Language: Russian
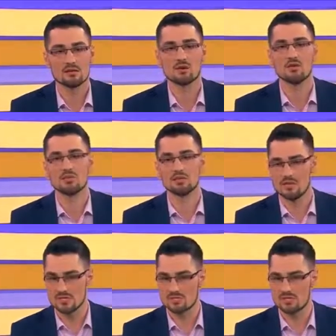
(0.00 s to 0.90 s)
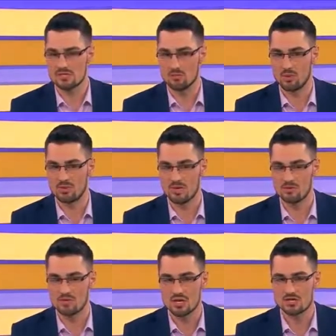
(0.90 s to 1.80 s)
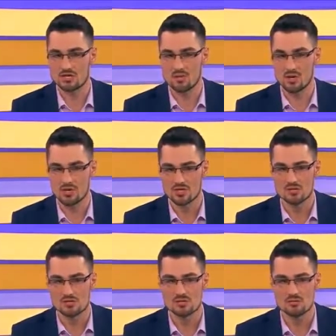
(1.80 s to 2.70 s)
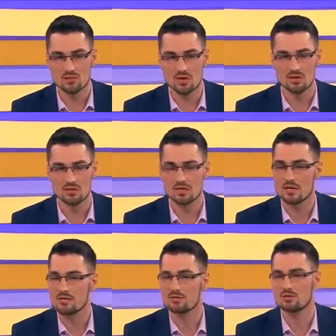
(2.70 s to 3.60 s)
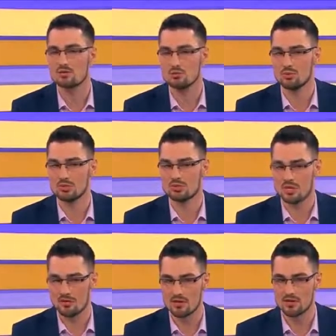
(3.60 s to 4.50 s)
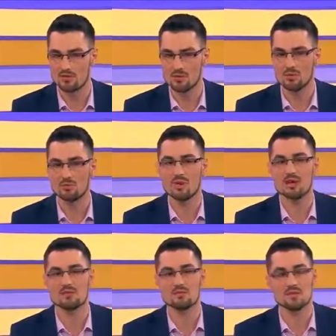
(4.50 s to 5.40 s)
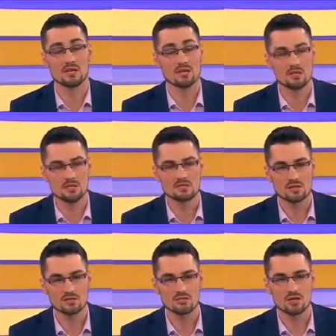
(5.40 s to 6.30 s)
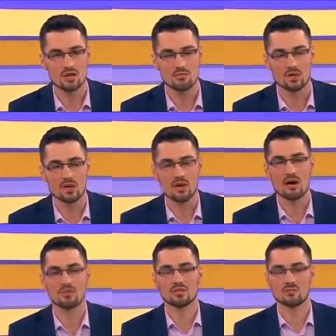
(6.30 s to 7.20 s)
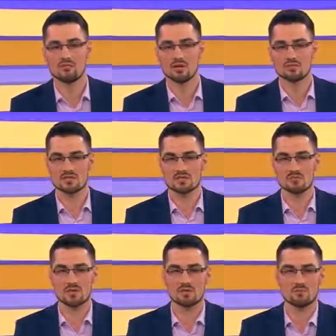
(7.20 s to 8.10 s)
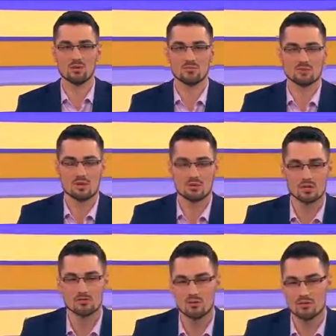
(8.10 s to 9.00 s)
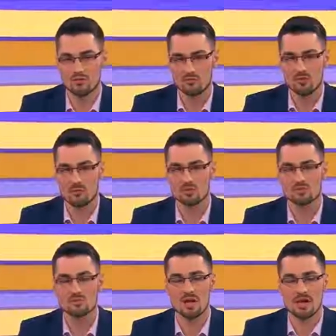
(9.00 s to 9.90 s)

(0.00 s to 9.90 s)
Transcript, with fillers: На ком ответственность за потерю части промышленности Украины? Что будет с захваченными предприятиями и их сотрудниками? Об этом говорим с экспертом по международным и правовым вопросам